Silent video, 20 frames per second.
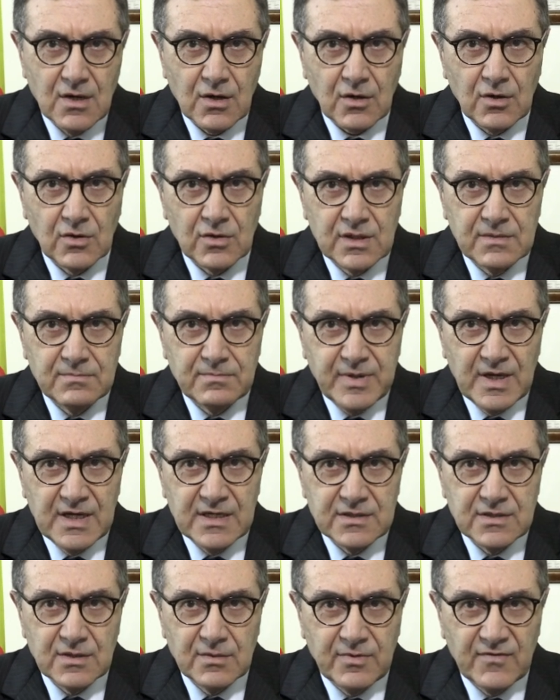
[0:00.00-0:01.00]
con
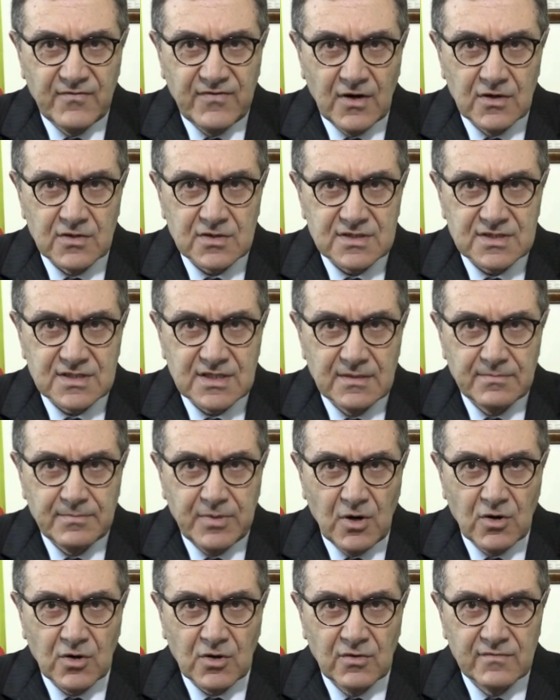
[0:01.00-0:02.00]
impegno forse
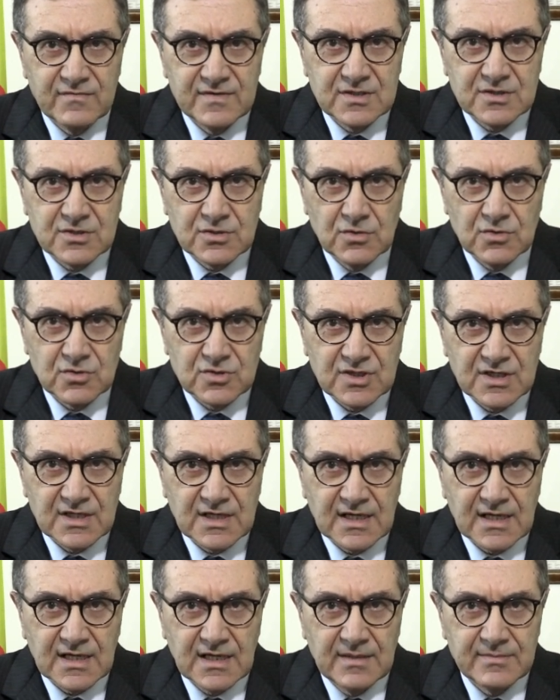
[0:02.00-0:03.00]
poco vistoso e
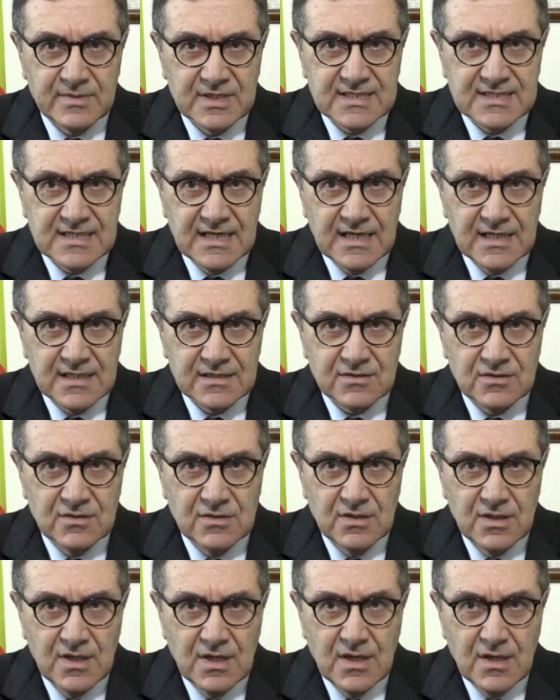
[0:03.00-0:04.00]

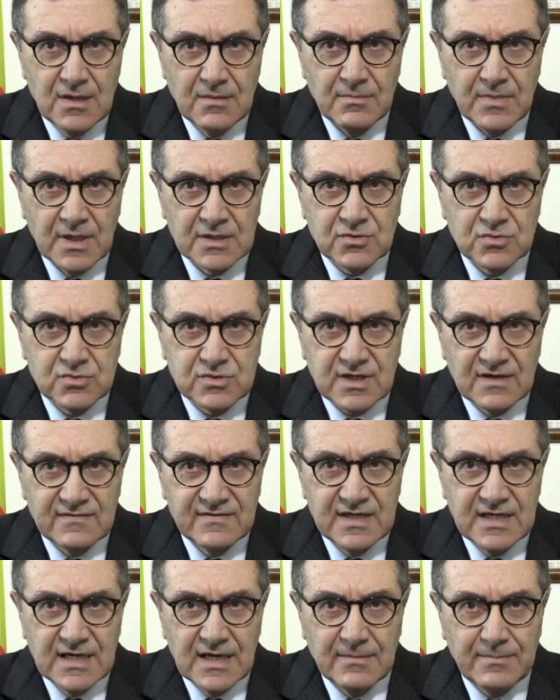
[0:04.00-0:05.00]
reclamizzato, ma
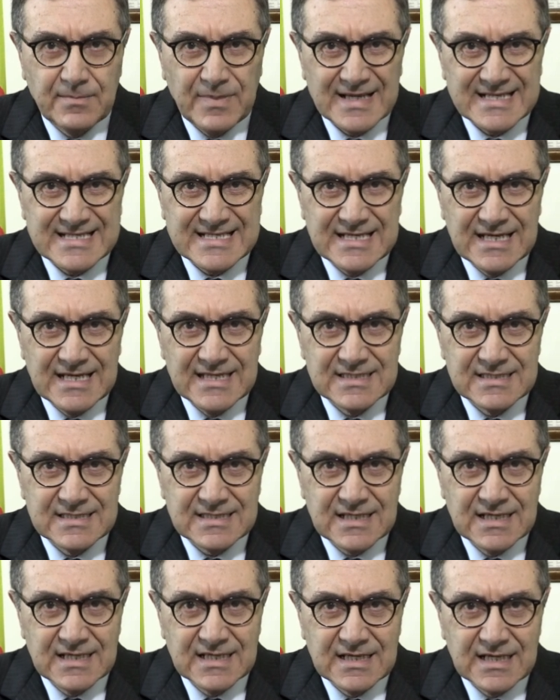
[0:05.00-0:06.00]
tuttavia
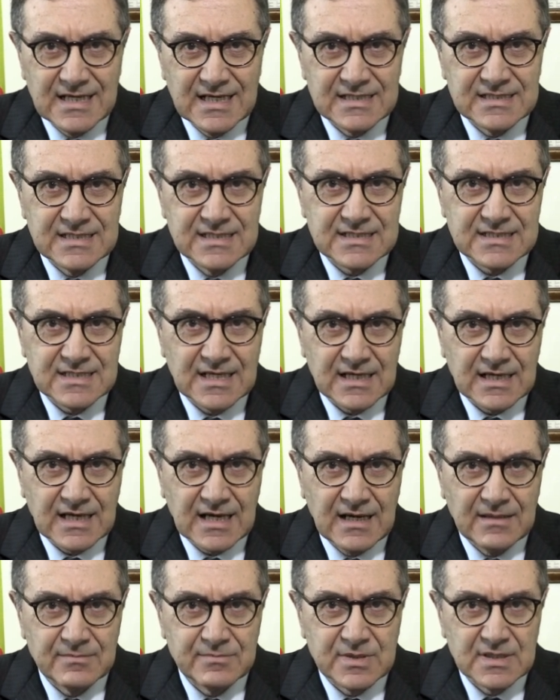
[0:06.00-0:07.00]
paziente ed
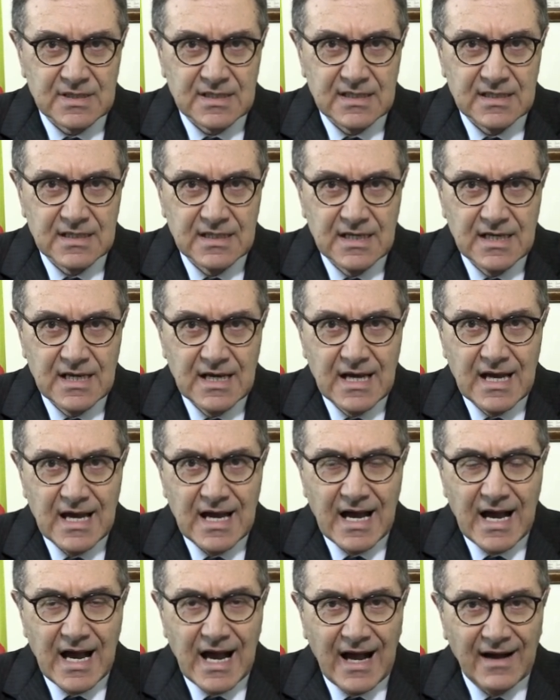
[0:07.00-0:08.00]
instancabile,
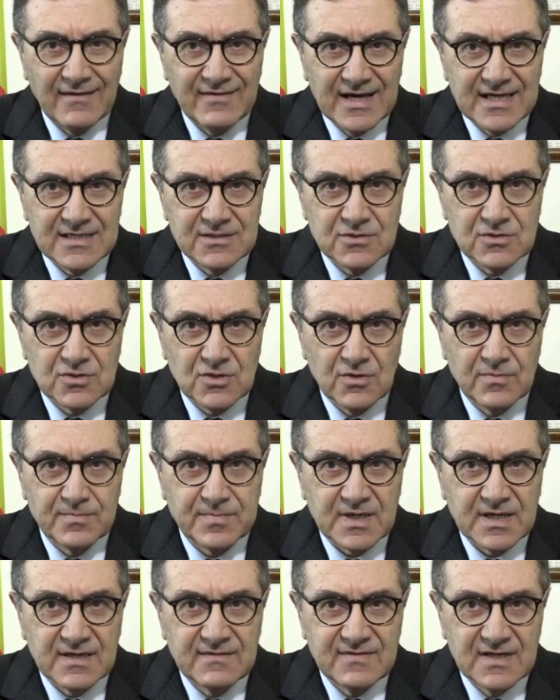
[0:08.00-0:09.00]
avendo
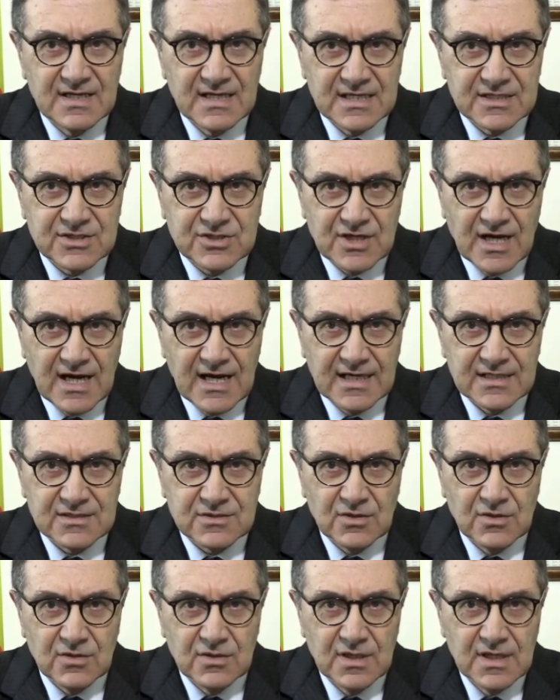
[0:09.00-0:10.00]

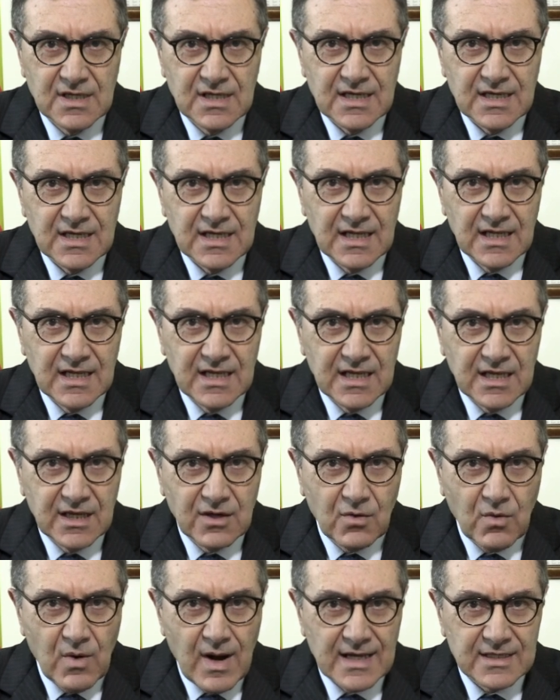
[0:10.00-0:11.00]
privilegiato il
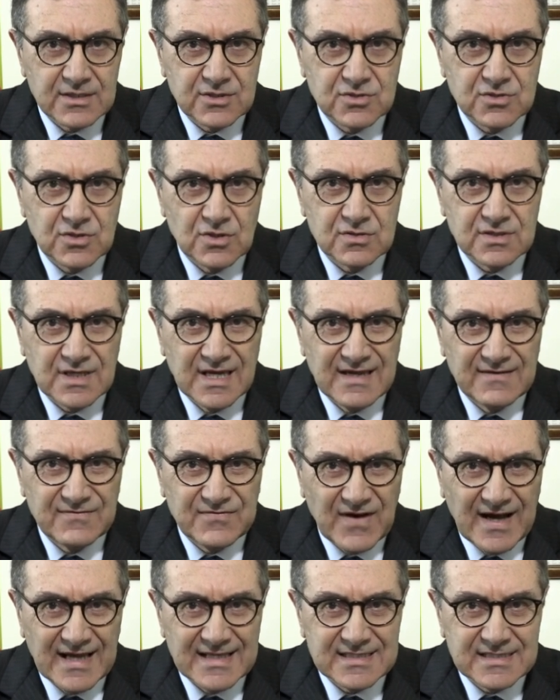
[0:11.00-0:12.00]
linguaggio dei
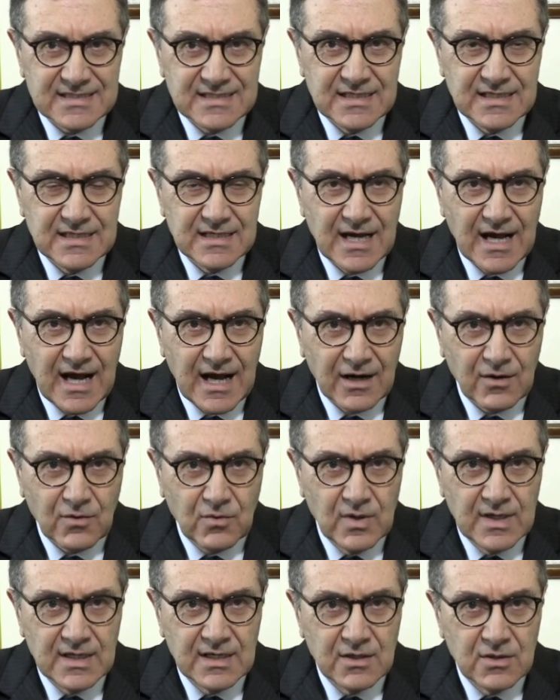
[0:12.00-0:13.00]
fatti a
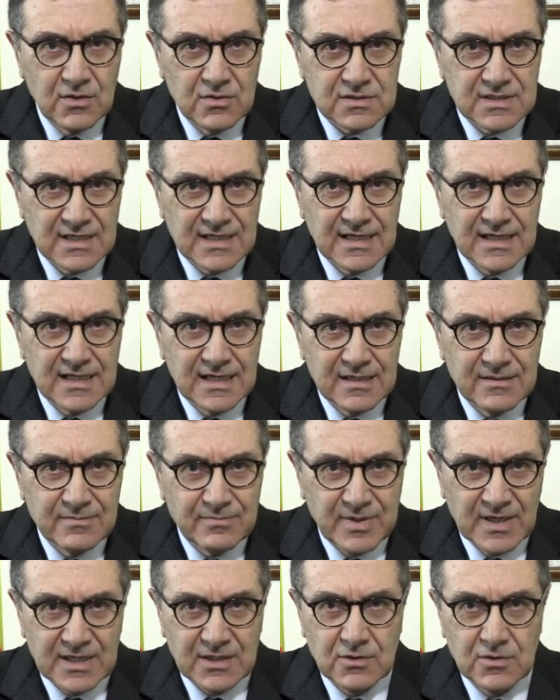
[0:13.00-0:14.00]
quello delle
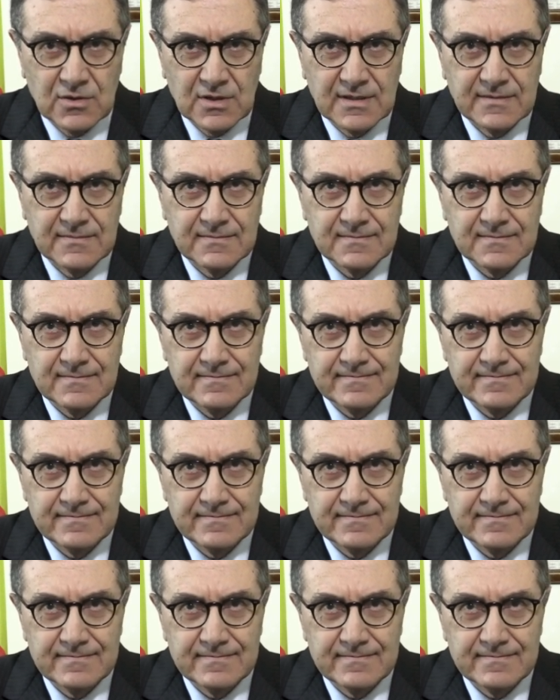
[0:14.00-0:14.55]
parole.